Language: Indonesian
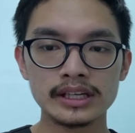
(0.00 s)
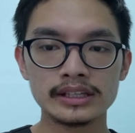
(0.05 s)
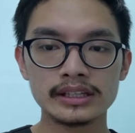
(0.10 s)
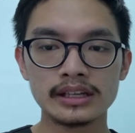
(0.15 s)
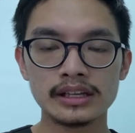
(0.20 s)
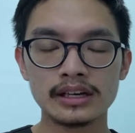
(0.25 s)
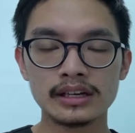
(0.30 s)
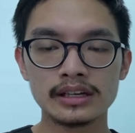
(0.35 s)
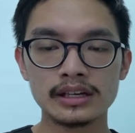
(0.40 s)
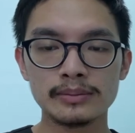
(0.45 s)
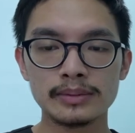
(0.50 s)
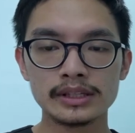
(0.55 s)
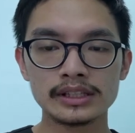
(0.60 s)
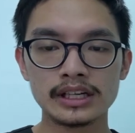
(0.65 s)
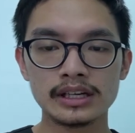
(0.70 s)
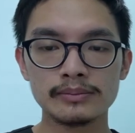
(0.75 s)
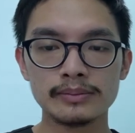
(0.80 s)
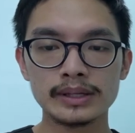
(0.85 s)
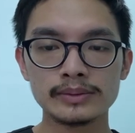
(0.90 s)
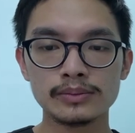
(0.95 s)
kita
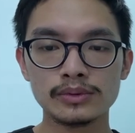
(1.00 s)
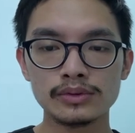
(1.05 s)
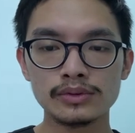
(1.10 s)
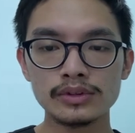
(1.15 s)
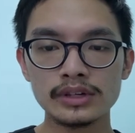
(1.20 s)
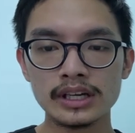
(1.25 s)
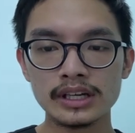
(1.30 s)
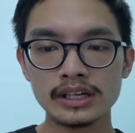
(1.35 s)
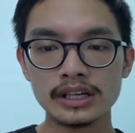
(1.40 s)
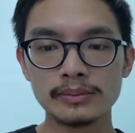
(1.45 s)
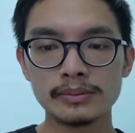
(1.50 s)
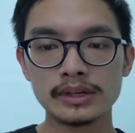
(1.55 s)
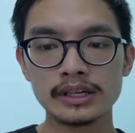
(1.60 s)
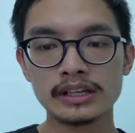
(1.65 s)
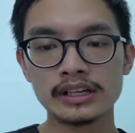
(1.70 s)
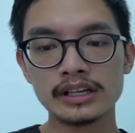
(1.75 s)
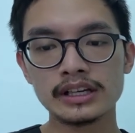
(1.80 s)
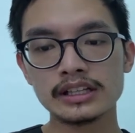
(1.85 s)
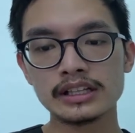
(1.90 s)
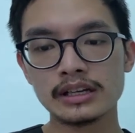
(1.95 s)
dapatkan 40 dan
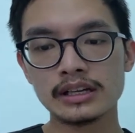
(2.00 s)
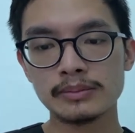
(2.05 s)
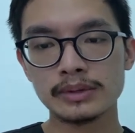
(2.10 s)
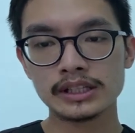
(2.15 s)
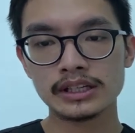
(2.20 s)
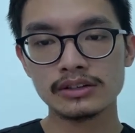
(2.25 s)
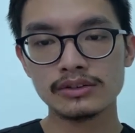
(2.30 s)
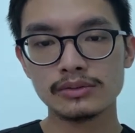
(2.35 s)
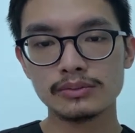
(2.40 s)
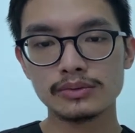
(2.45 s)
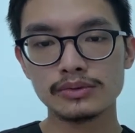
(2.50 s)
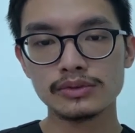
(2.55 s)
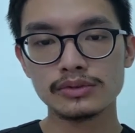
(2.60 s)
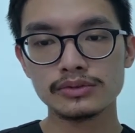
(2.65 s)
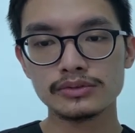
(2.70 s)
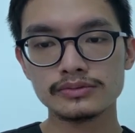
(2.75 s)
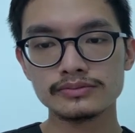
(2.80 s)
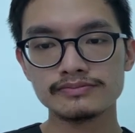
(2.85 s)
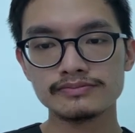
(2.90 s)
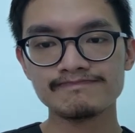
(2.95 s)
dependennya kita dapatkan
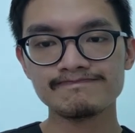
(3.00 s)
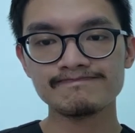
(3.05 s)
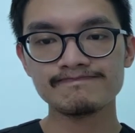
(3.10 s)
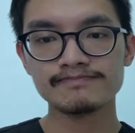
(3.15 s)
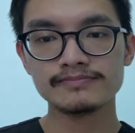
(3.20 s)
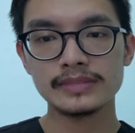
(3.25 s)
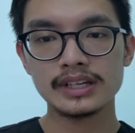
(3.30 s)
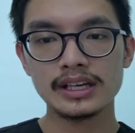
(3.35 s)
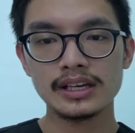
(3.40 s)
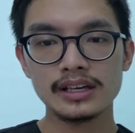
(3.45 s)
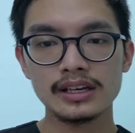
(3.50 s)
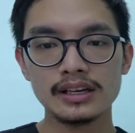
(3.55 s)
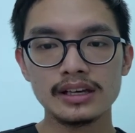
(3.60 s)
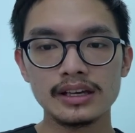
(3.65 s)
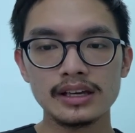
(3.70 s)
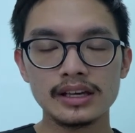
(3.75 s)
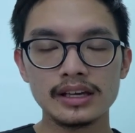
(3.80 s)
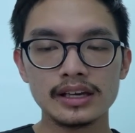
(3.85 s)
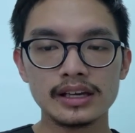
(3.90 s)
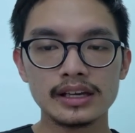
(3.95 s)

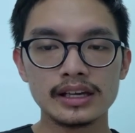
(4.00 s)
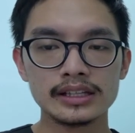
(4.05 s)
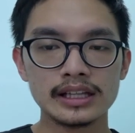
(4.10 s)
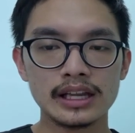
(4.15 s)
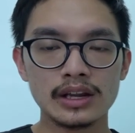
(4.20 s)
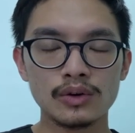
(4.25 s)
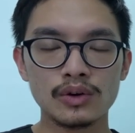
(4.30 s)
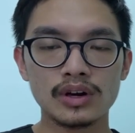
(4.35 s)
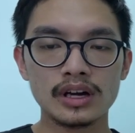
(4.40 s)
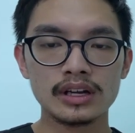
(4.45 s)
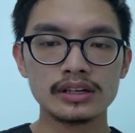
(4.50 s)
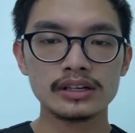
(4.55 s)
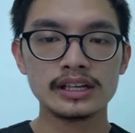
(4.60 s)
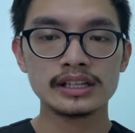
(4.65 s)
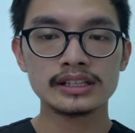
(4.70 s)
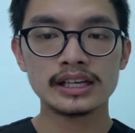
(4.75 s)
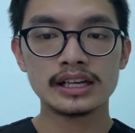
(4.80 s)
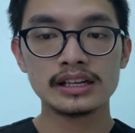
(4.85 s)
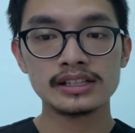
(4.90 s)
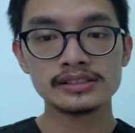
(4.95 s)
20 kita lakukan
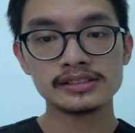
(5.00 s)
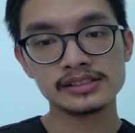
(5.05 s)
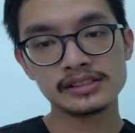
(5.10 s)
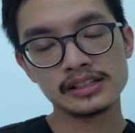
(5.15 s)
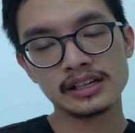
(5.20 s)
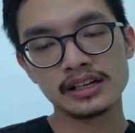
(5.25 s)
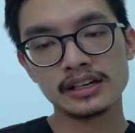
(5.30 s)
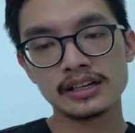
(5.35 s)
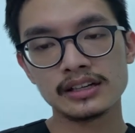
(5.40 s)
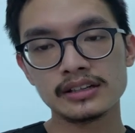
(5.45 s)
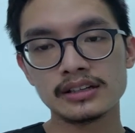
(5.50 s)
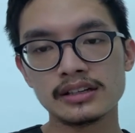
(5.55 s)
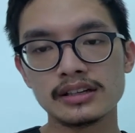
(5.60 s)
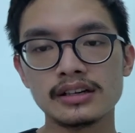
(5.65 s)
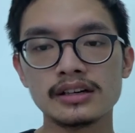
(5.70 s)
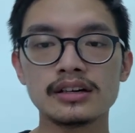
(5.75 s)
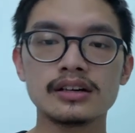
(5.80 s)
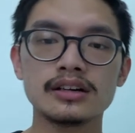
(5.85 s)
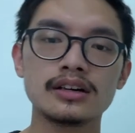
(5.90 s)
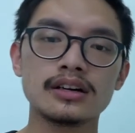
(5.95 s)
data analisis dengan
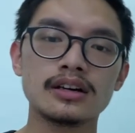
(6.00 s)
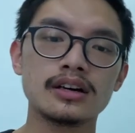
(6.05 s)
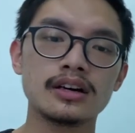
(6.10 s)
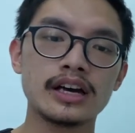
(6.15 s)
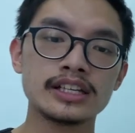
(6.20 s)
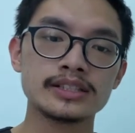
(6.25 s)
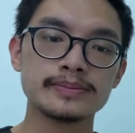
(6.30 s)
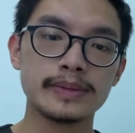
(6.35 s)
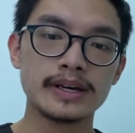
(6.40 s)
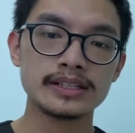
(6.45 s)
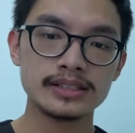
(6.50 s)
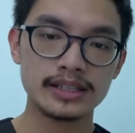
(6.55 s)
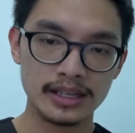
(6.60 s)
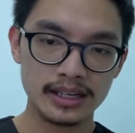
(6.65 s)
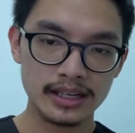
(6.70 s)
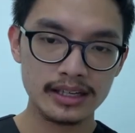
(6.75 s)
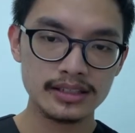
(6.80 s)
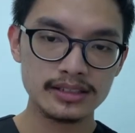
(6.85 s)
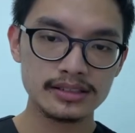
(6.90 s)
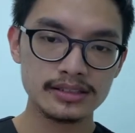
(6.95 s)
uh, eh,
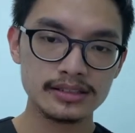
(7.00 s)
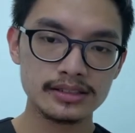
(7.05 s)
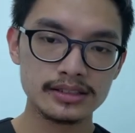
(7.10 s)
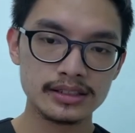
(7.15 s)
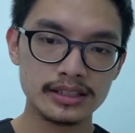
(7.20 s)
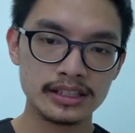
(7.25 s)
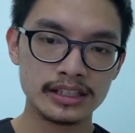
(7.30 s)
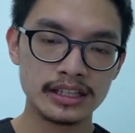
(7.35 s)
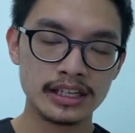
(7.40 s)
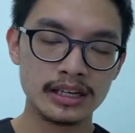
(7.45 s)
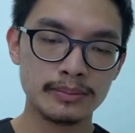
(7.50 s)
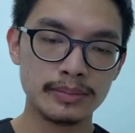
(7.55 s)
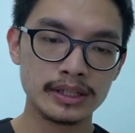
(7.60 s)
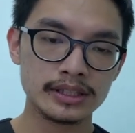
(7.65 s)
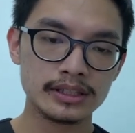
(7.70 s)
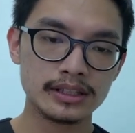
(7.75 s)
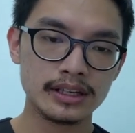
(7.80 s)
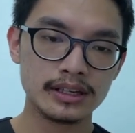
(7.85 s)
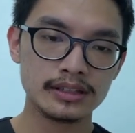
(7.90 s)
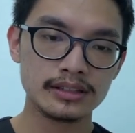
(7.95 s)
SPSS kita
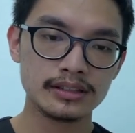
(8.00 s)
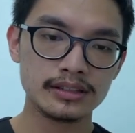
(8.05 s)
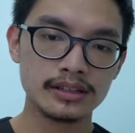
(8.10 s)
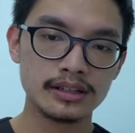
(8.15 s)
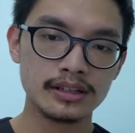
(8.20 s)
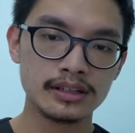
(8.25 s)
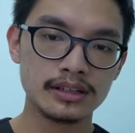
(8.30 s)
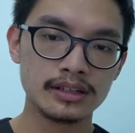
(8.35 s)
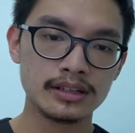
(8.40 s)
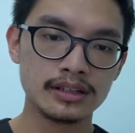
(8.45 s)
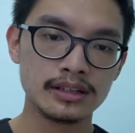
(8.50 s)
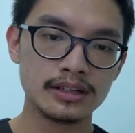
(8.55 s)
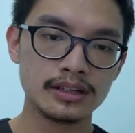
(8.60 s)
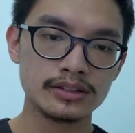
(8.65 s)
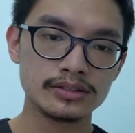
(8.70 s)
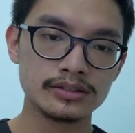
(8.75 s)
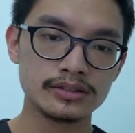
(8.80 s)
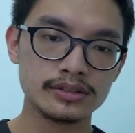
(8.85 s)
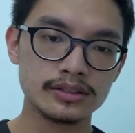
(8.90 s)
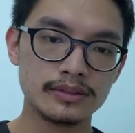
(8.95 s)
dapatkan uh,
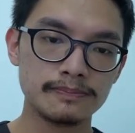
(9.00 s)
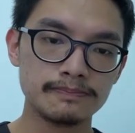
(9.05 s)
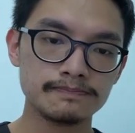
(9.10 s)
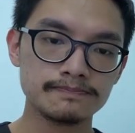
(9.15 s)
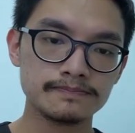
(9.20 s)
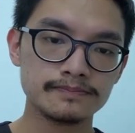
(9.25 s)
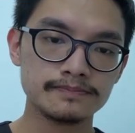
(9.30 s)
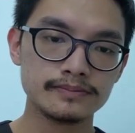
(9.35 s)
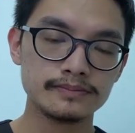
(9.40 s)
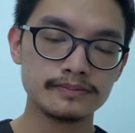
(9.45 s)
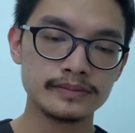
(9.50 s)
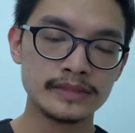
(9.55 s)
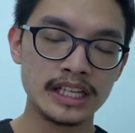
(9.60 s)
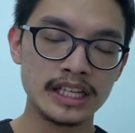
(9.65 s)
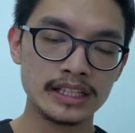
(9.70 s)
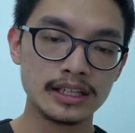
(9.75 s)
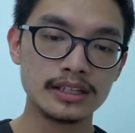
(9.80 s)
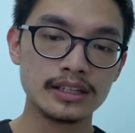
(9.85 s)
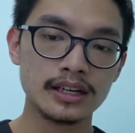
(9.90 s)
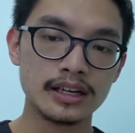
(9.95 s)

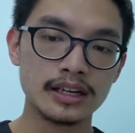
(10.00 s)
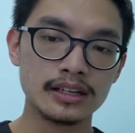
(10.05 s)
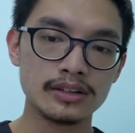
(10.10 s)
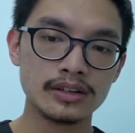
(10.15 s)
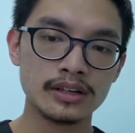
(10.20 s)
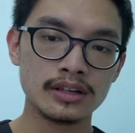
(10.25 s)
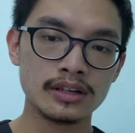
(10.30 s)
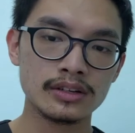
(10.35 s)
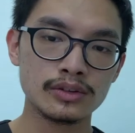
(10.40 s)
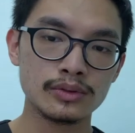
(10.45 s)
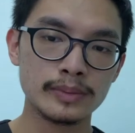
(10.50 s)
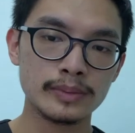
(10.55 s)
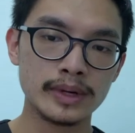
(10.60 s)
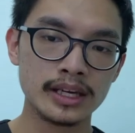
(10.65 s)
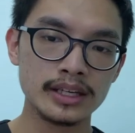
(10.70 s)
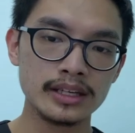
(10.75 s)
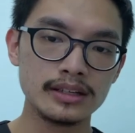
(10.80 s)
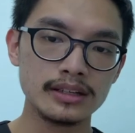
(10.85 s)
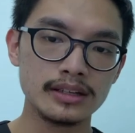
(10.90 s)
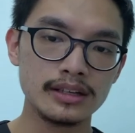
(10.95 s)
data dengan uh,
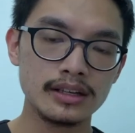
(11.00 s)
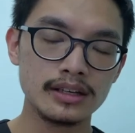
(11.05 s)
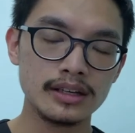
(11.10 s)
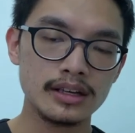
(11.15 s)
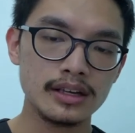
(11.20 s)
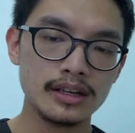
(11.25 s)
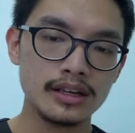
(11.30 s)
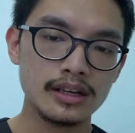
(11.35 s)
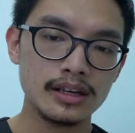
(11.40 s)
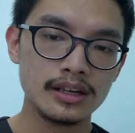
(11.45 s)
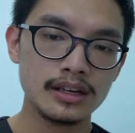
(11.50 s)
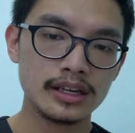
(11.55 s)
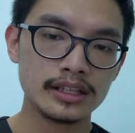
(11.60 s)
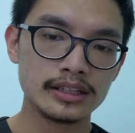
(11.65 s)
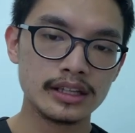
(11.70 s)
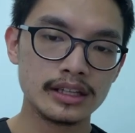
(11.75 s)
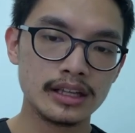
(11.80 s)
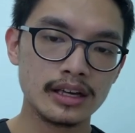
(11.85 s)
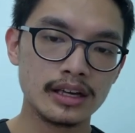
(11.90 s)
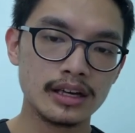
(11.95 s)
numerik
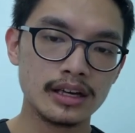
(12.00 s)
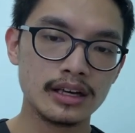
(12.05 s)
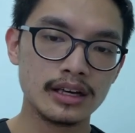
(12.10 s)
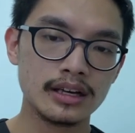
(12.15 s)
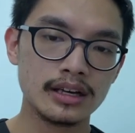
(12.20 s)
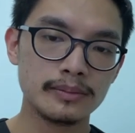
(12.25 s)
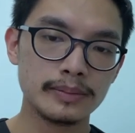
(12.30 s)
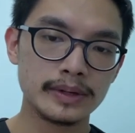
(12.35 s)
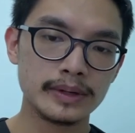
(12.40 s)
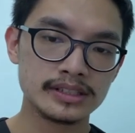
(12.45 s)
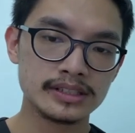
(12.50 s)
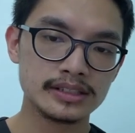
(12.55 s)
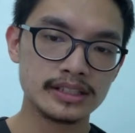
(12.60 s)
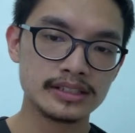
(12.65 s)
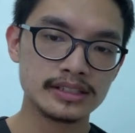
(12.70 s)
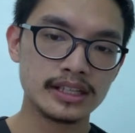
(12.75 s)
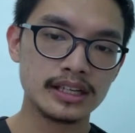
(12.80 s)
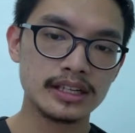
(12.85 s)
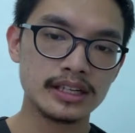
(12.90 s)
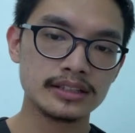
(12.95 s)
kita
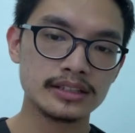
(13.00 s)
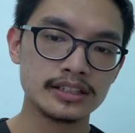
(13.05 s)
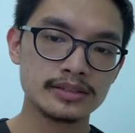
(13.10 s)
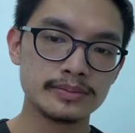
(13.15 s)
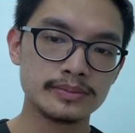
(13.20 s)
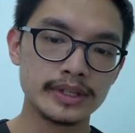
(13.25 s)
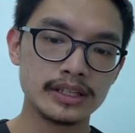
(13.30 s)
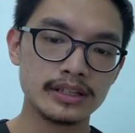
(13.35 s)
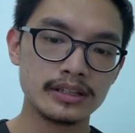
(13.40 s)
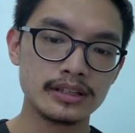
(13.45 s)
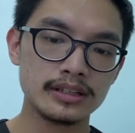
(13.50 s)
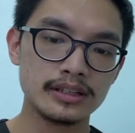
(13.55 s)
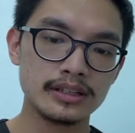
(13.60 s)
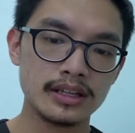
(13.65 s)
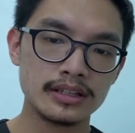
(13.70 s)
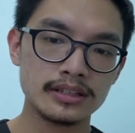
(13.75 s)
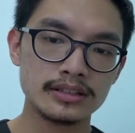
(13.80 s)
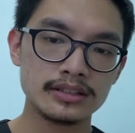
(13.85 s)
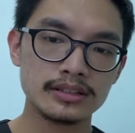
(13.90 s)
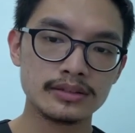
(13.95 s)
presentasikan atas min
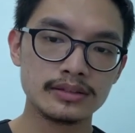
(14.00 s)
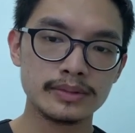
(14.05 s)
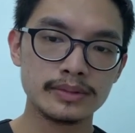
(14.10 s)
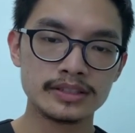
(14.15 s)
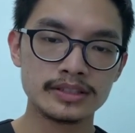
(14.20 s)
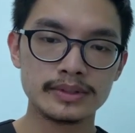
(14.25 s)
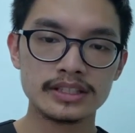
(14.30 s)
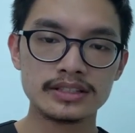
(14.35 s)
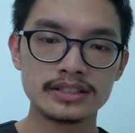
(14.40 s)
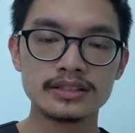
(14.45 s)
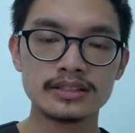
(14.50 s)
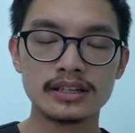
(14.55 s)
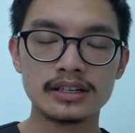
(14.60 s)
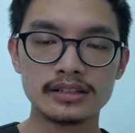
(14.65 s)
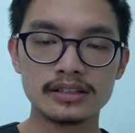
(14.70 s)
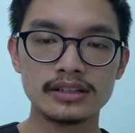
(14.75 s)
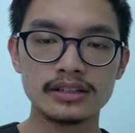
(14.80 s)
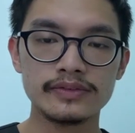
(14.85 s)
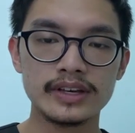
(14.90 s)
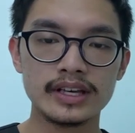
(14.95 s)
dan plus minus standar
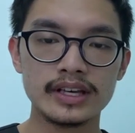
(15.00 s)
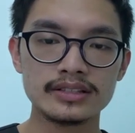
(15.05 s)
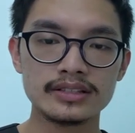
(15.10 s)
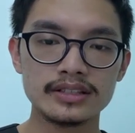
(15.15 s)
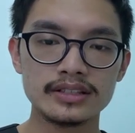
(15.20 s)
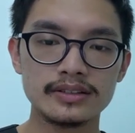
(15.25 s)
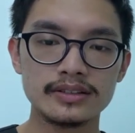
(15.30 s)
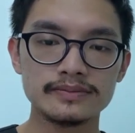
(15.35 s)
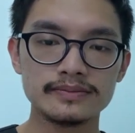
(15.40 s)
deviasi